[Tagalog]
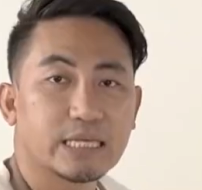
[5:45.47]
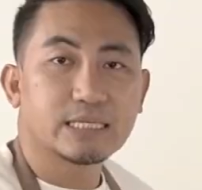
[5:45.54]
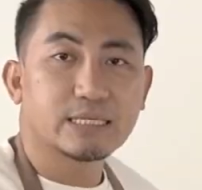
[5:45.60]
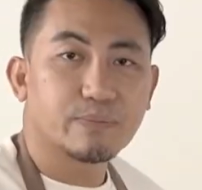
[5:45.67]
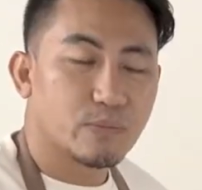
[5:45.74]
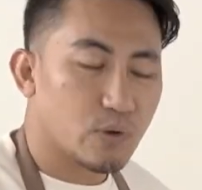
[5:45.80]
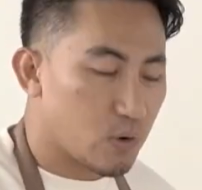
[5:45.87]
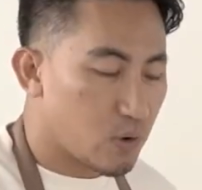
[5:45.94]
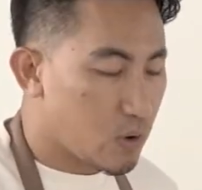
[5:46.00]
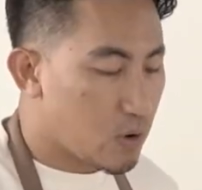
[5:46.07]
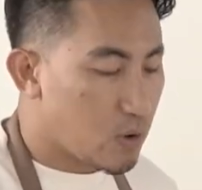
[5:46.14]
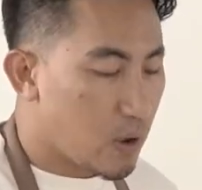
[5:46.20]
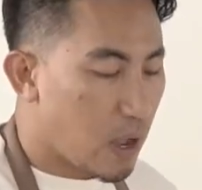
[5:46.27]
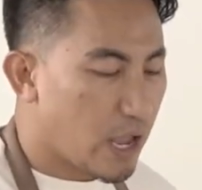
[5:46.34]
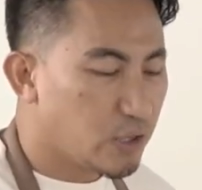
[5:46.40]
inisip
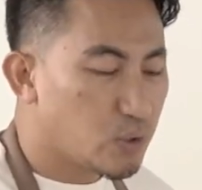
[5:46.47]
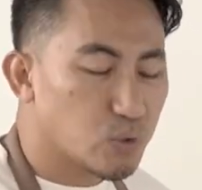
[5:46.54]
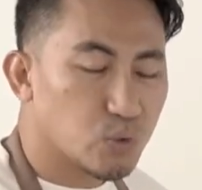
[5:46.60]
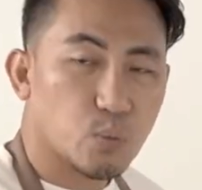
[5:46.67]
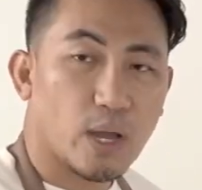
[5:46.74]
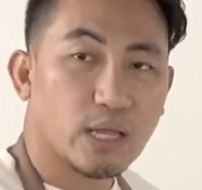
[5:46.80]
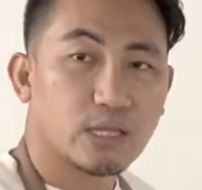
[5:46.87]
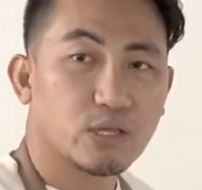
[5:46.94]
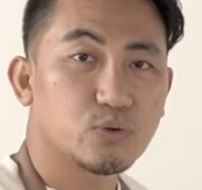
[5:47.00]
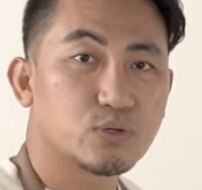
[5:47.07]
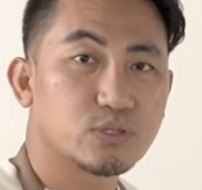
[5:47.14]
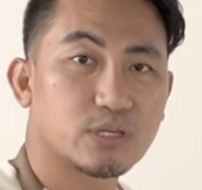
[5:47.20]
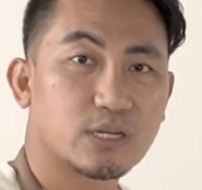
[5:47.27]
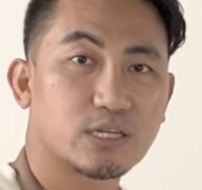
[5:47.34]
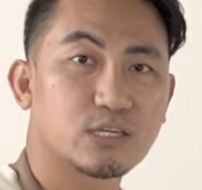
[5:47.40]
ko, I don't want
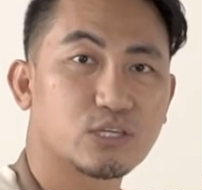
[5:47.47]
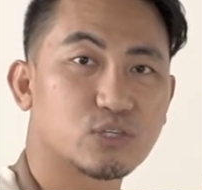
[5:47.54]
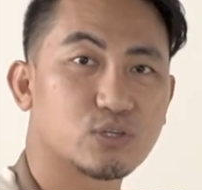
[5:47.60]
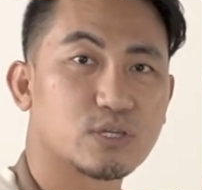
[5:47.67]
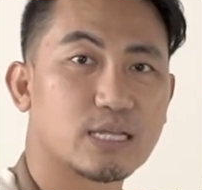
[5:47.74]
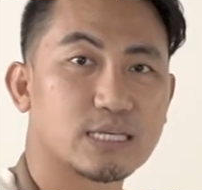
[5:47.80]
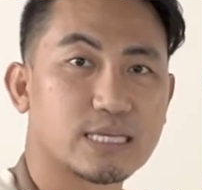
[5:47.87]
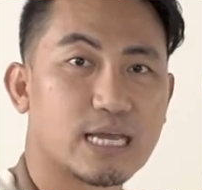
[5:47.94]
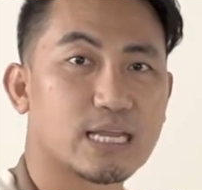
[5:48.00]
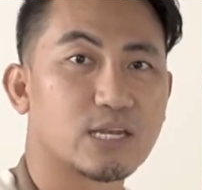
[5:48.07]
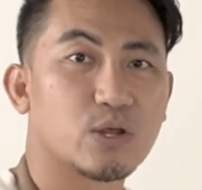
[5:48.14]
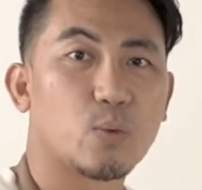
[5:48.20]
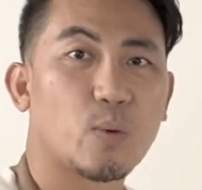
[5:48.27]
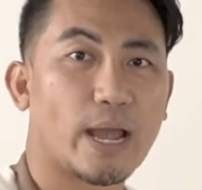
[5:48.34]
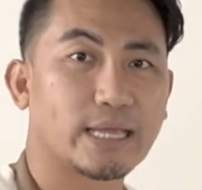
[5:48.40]
yung traditional sana
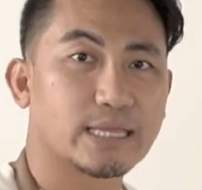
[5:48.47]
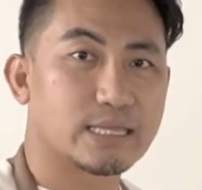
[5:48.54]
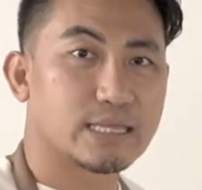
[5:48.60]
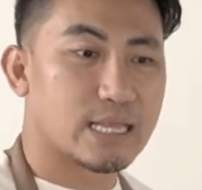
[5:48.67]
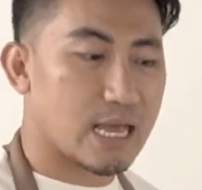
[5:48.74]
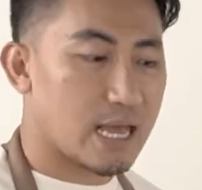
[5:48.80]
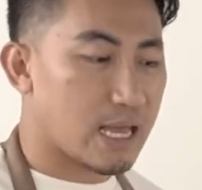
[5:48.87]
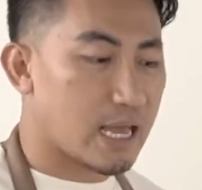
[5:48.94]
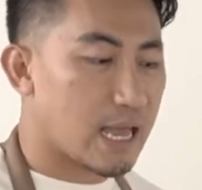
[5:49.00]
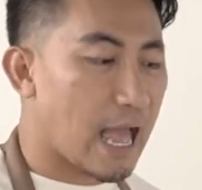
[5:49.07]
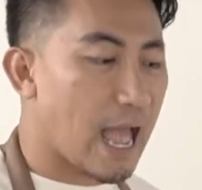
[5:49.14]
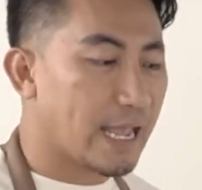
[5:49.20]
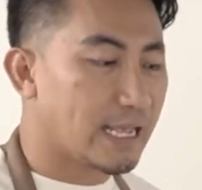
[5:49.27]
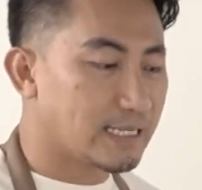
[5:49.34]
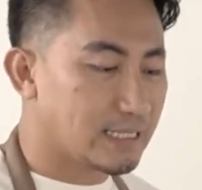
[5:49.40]
na white na
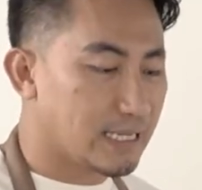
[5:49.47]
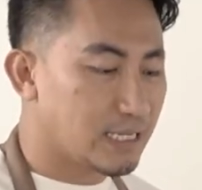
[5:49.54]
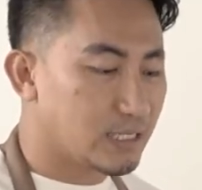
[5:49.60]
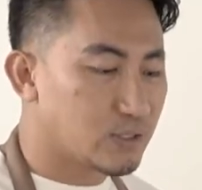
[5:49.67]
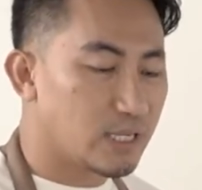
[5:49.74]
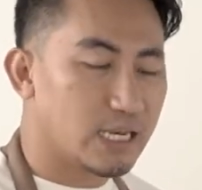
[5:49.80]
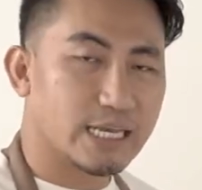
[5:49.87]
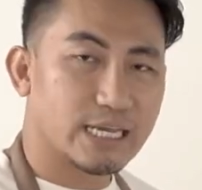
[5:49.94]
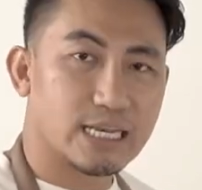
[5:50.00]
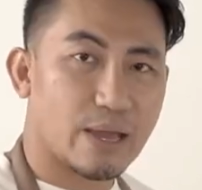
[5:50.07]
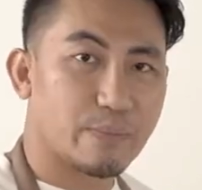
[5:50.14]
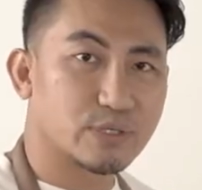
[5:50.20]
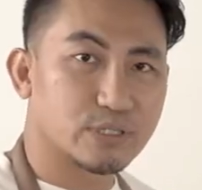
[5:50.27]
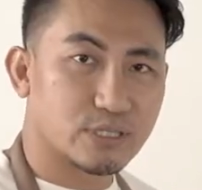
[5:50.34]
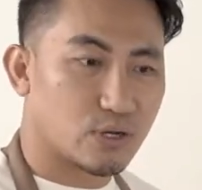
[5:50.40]
icing. So, niligyan
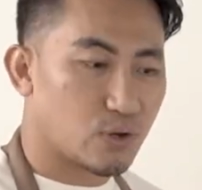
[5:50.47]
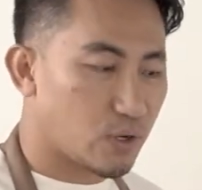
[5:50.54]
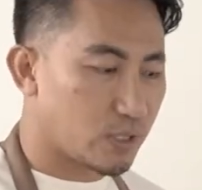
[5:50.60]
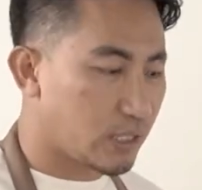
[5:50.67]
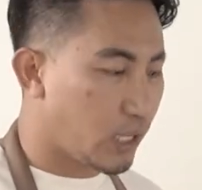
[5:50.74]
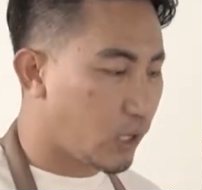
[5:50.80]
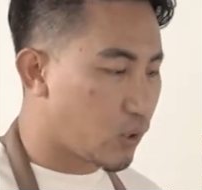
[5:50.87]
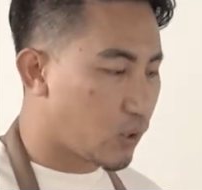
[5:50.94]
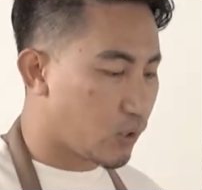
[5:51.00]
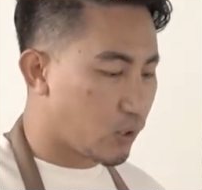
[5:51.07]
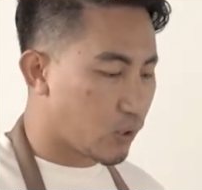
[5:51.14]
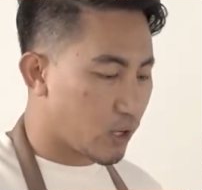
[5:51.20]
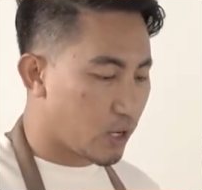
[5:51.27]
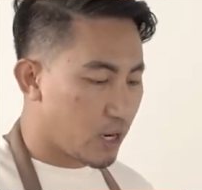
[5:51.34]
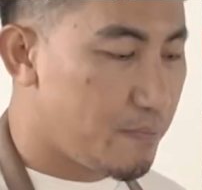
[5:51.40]
namin siya ng konting
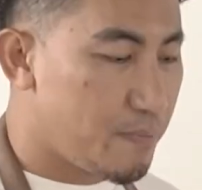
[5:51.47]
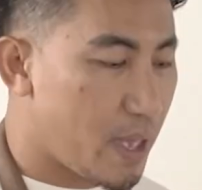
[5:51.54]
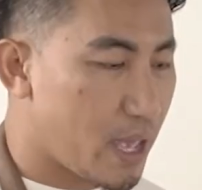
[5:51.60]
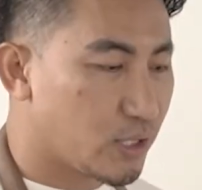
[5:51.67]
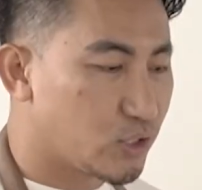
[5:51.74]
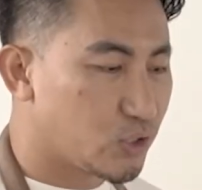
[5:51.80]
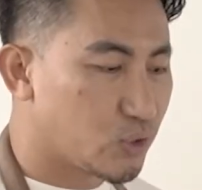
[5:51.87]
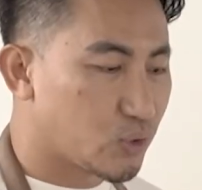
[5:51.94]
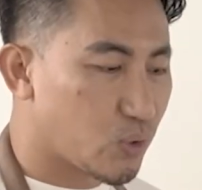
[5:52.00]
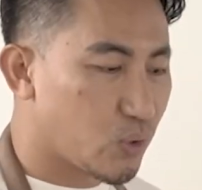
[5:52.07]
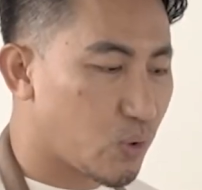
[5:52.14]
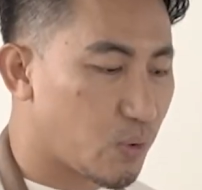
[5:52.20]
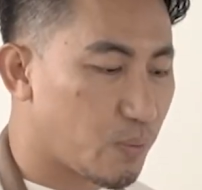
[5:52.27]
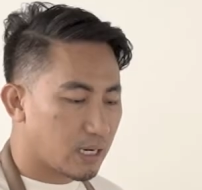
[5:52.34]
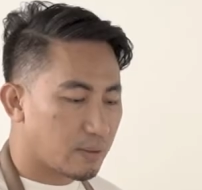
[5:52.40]
color.
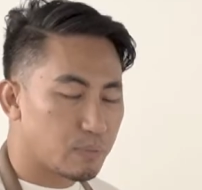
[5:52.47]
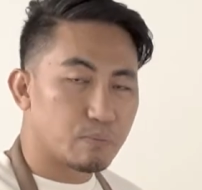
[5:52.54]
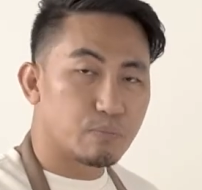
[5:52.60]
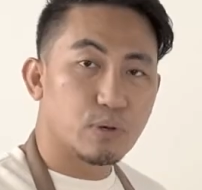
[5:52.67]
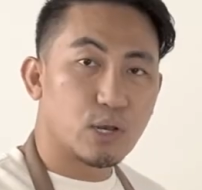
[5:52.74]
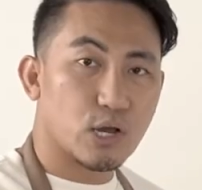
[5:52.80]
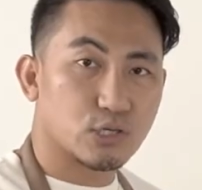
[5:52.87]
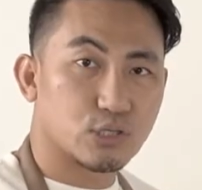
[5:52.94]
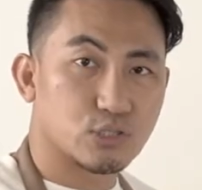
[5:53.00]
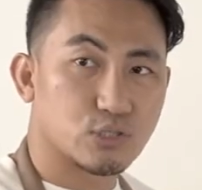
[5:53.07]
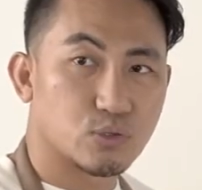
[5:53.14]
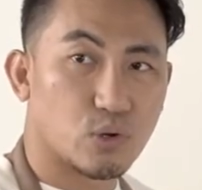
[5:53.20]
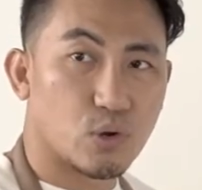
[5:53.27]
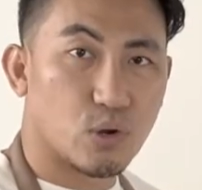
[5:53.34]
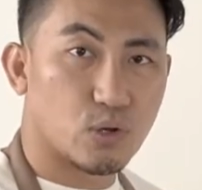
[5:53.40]
Medyo
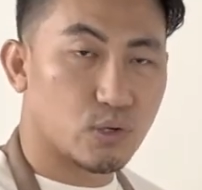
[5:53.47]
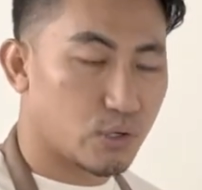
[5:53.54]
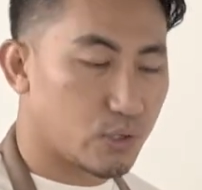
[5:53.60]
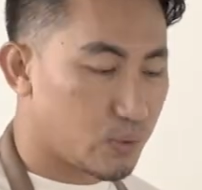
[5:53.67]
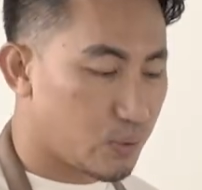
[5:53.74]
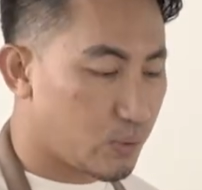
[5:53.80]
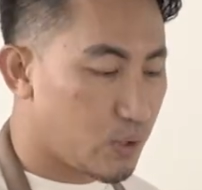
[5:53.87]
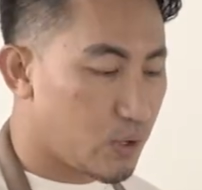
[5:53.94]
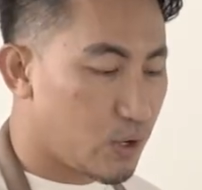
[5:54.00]
nagbo-blush yung color nung